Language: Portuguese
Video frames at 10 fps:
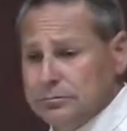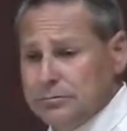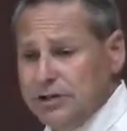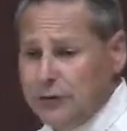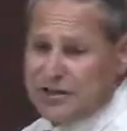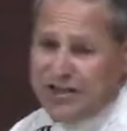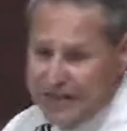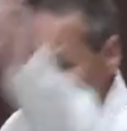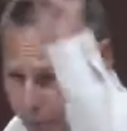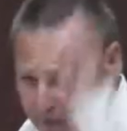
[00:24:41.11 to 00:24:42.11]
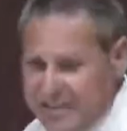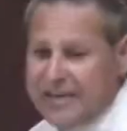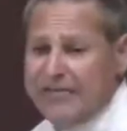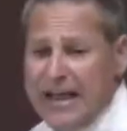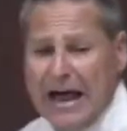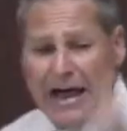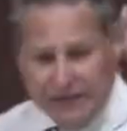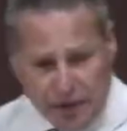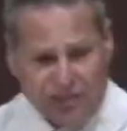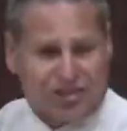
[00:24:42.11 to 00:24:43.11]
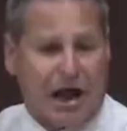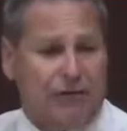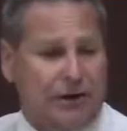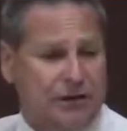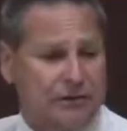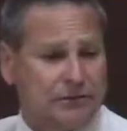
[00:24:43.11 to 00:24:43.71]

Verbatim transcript: Se você não perseverar, ele não te salva.